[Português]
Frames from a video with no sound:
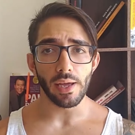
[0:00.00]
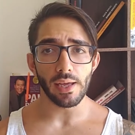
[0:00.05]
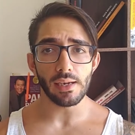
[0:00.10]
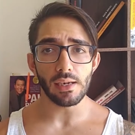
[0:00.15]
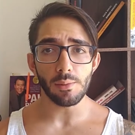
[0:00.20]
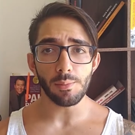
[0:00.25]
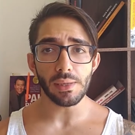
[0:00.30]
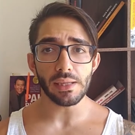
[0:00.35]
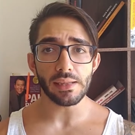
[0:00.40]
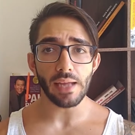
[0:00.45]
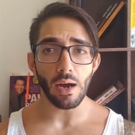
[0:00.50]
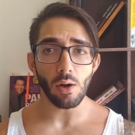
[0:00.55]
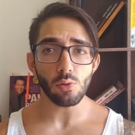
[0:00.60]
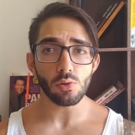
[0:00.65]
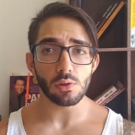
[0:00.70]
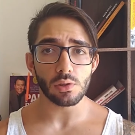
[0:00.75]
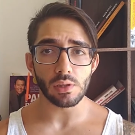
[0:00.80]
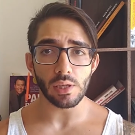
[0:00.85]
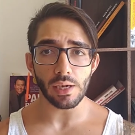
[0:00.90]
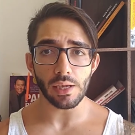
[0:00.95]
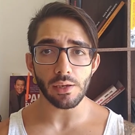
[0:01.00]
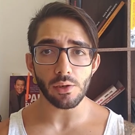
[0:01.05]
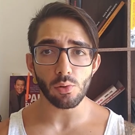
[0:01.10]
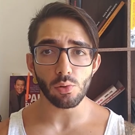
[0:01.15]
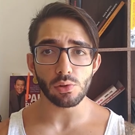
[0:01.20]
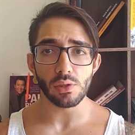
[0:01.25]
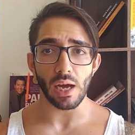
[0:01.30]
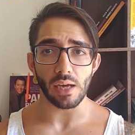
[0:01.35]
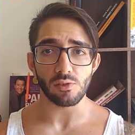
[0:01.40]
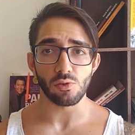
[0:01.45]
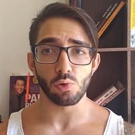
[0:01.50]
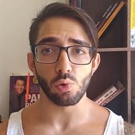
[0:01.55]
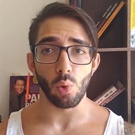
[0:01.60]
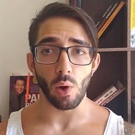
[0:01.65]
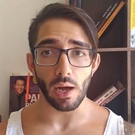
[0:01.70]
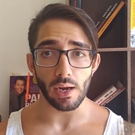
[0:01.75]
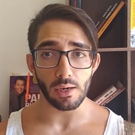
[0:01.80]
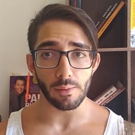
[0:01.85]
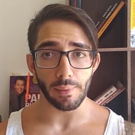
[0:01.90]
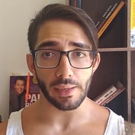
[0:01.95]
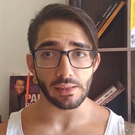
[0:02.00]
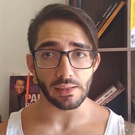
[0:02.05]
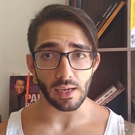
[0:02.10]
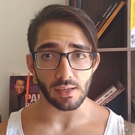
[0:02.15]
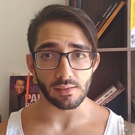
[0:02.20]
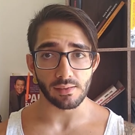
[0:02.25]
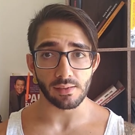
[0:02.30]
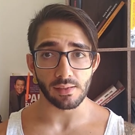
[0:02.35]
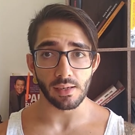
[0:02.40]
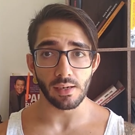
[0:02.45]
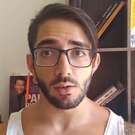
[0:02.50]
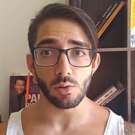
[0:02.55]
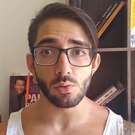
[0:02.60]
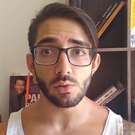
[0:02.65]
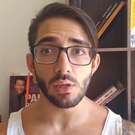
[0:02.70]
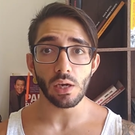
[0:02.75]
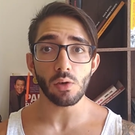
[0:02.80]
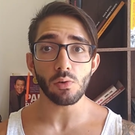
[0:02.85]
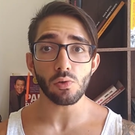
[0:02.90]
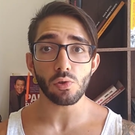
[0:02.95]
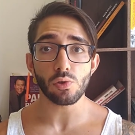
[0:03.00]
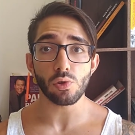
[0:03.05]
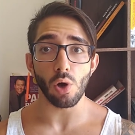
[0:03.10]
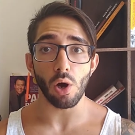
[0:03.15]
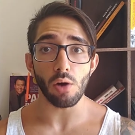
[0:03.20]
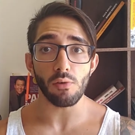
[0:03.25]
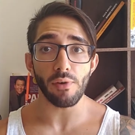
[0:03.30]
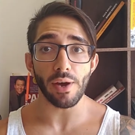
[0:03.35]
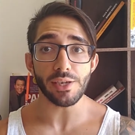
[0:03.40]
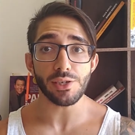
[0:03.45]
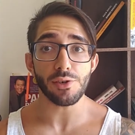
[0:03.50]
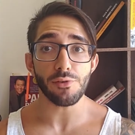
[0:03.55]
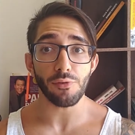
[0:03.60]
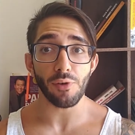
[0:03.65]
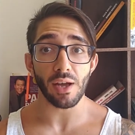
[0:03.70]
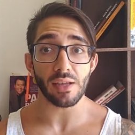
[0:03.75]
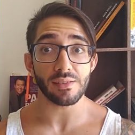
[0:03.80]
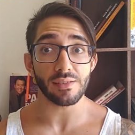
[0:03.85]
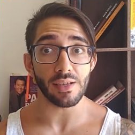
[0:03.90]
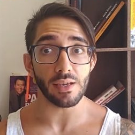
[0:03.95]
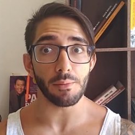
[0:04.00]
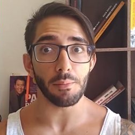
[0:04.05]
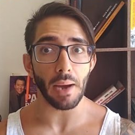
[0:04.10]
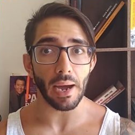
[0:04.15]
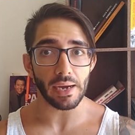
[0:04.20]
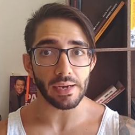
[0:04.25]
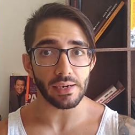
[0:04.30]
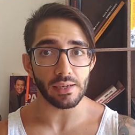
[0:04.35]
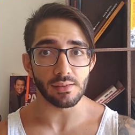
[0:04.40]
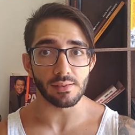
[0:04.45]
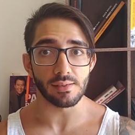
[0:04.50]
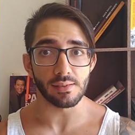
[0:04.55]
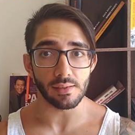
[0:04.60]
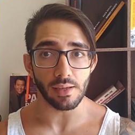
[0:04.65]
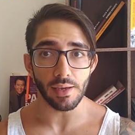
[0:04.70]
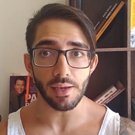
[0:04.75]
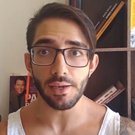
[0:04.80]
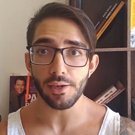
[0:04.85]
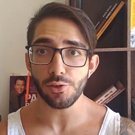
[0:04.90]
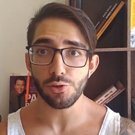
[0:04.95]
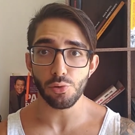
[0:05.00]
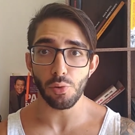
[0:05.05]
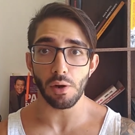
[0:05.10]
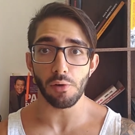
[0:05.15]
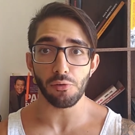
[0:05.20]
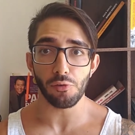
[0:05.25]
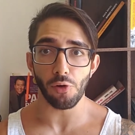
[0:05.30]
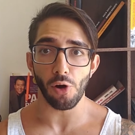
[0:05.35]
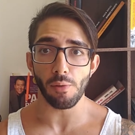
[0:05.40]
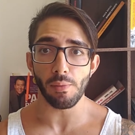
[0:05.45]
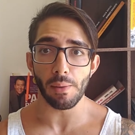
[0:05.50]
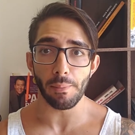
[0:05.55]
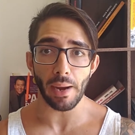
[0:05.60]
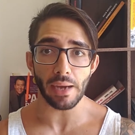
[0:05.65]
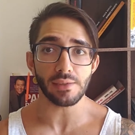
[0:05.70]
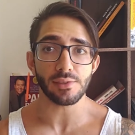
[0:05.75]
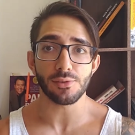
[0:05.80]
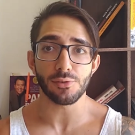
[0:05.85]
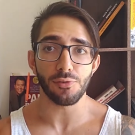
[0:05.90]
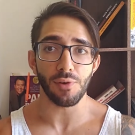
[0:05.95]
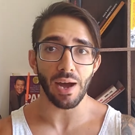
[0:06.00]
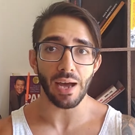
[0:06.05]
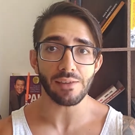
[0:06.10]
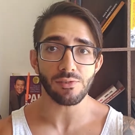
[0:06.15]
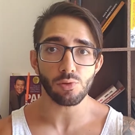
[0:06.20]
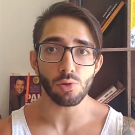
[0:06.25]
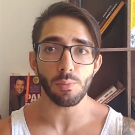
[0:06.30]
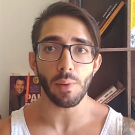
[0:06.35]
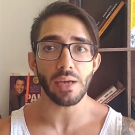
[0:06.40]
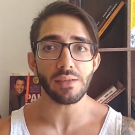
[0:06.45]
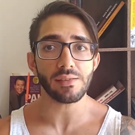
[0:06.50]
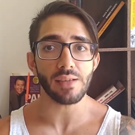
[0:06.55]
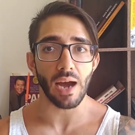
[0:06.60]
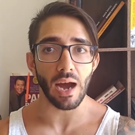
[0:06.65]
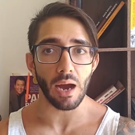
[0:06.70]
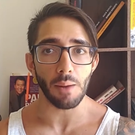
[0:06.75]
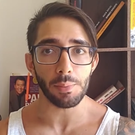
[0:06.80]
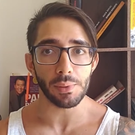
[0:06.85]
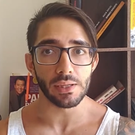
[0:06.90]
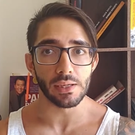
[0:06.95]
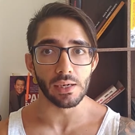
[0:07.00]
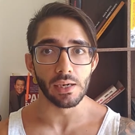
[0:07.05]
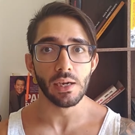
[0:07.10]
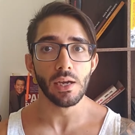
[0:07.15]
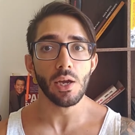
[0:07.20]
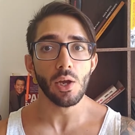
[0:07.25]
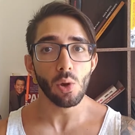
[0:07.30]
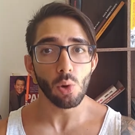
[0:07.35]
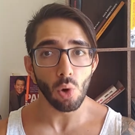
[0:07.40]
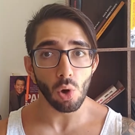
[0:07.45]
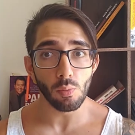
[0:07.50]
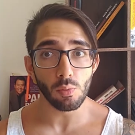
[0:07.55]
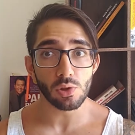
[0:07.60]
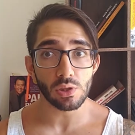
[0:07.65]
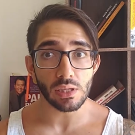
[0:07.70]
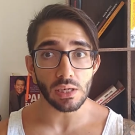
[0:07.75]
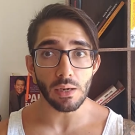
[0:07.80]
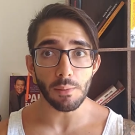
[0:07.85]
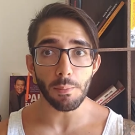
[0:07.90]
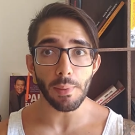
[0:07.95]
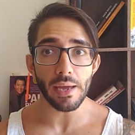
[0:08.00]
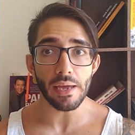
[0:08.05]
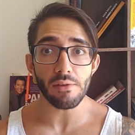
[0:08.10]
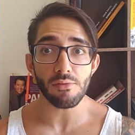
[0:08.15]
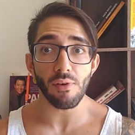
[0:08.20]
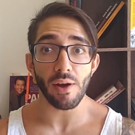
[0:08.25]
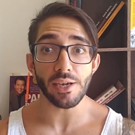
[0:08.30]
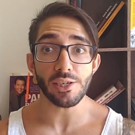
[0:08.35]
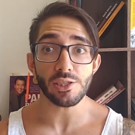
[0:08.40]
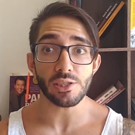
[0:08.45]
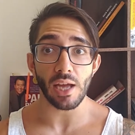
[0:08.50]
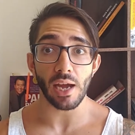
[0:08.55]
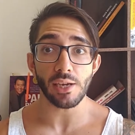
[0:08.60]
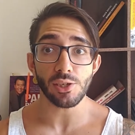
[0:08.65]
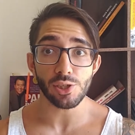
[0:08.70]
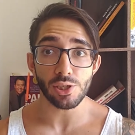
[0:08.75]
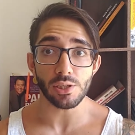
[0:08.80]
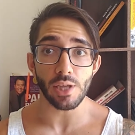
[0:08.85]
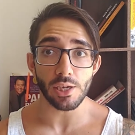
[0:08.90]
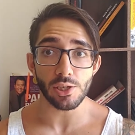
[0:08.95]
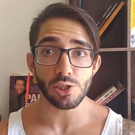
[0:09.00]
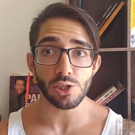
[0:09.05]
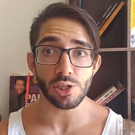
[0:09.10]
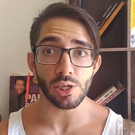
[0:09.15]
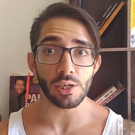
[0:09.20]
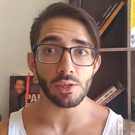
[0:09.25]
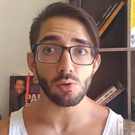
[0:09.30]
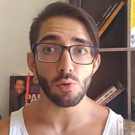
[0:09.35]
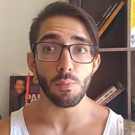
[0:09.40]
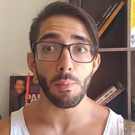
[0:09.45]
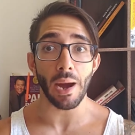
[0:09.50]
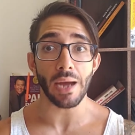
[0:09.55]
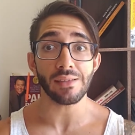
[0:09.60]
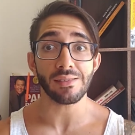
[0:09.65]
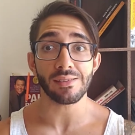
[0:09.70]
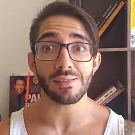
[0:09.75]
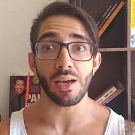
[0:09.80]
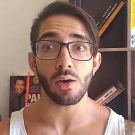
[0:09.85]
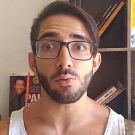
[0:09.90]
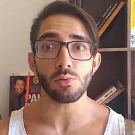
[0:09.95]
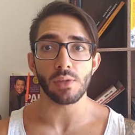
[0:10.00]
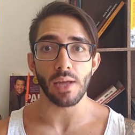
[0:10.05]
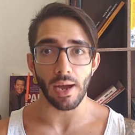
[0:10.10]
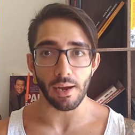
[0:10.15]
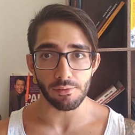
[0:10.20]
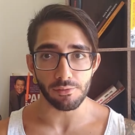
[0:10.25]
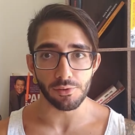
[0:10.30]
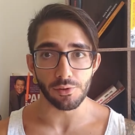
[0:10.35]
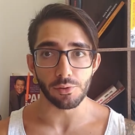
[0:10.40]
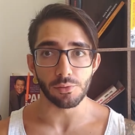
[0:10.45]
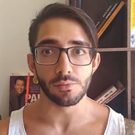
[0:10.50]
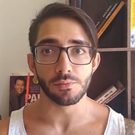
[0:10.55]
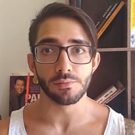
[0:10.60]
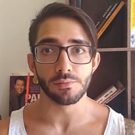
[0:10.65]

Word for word: eliminar o trigo da sua alimentação não só vai te fazer emagrecer de uma forma mais fácil e mais rápida, como também vai estar te deixando mais saudável.